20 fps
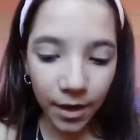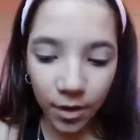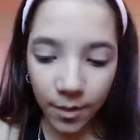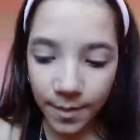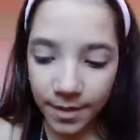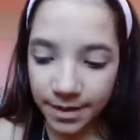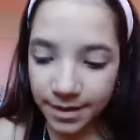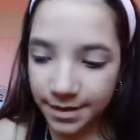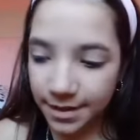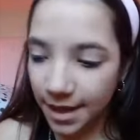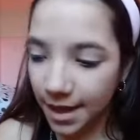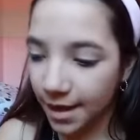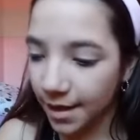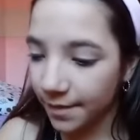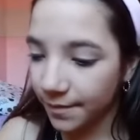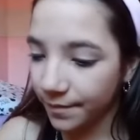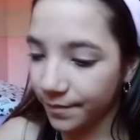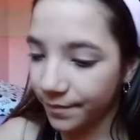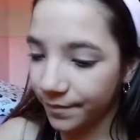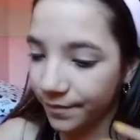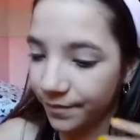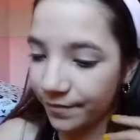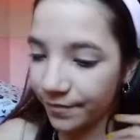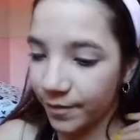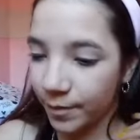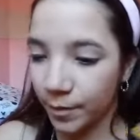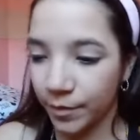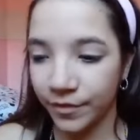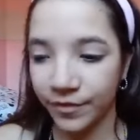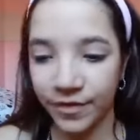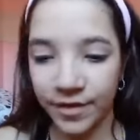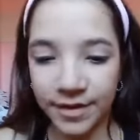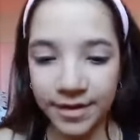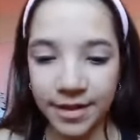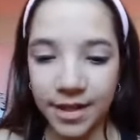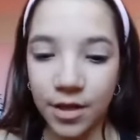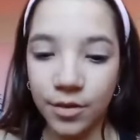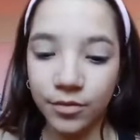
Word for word: Pra começar, vamos fazer...